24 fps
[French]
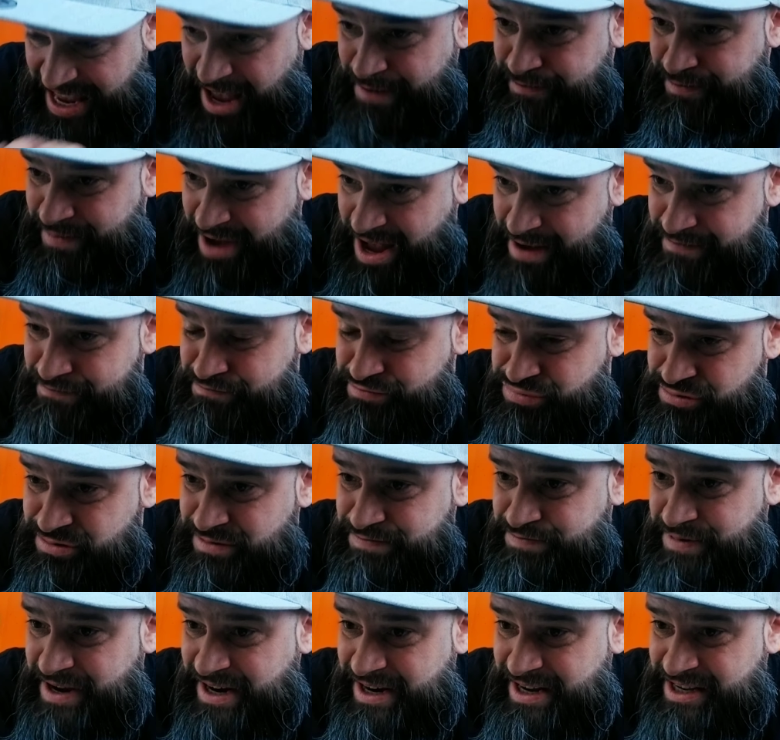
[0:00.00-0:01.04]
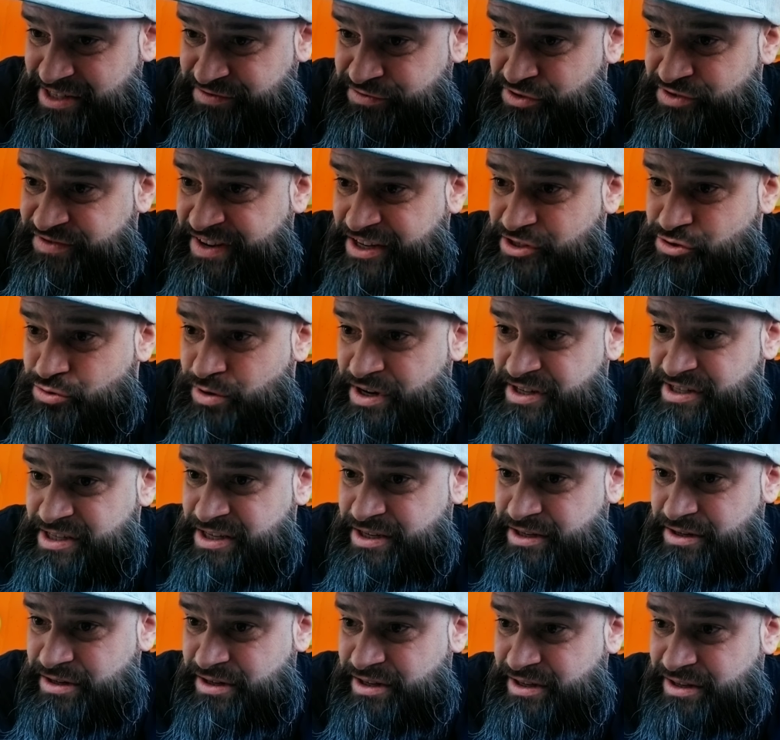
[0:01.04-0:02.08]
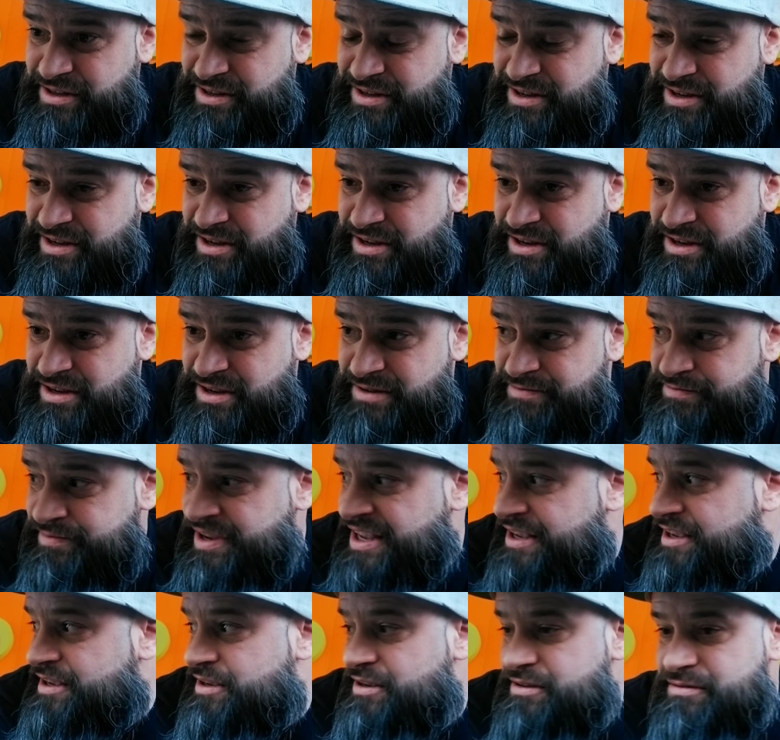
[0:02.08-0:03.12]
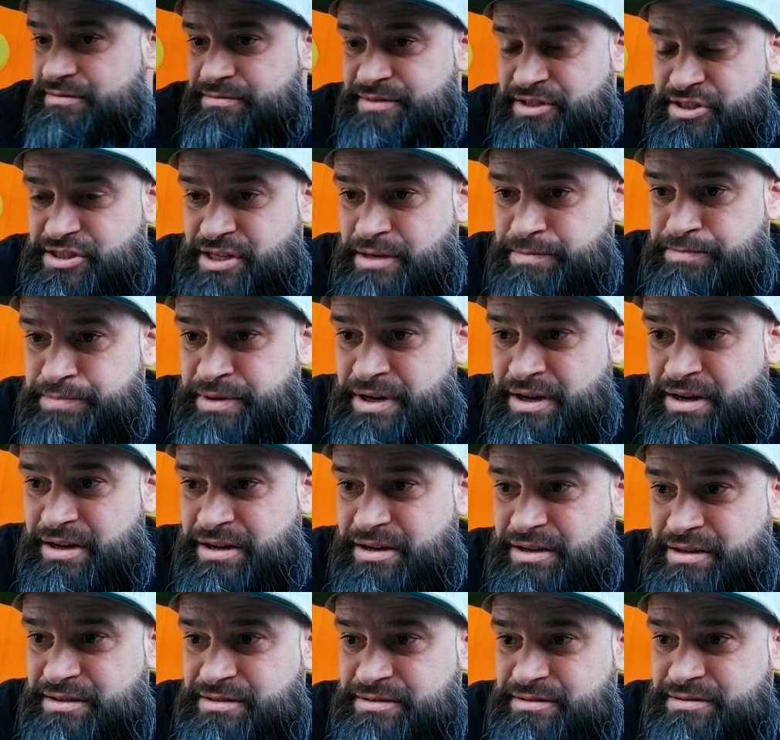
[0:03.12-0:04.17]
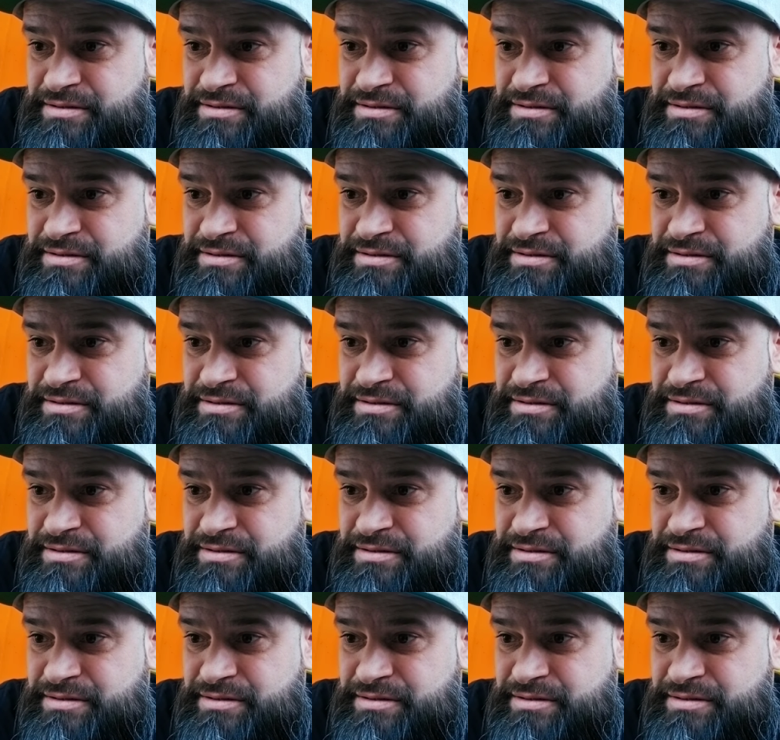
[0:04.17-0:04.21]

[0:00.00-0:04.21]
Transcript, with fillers: ma boule pas il faut te faire soigner. Mais je sais pas.